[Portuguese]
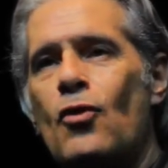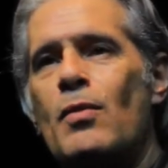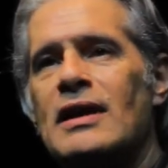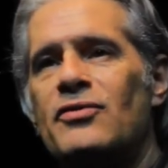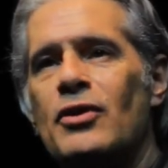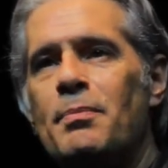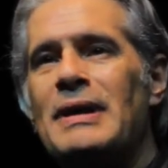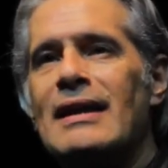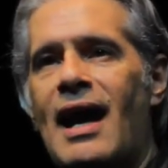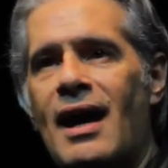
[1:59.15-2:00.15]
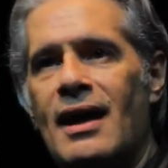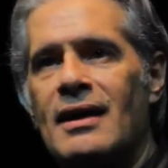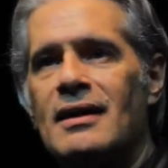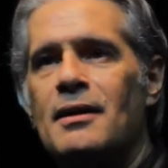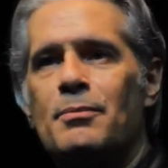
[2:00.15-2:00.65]
como ela foi
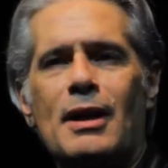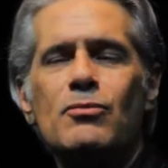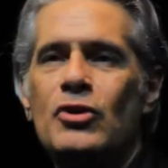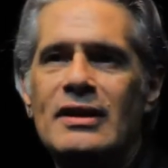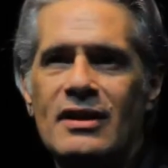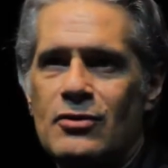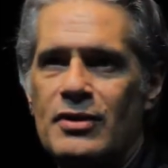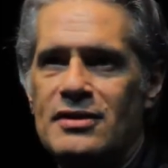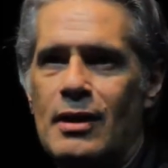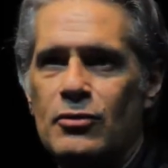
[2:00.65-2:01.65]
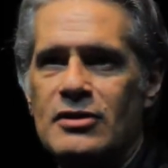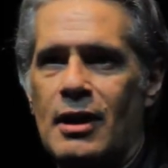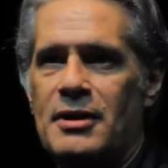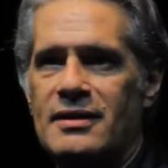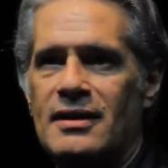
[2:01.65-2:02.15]
pilar para muitas coisas da
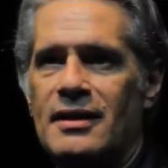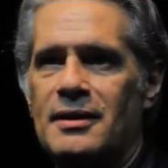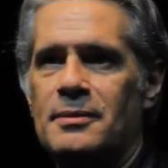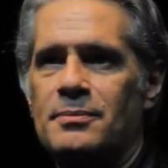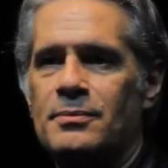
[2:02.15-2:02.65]
música brasileira.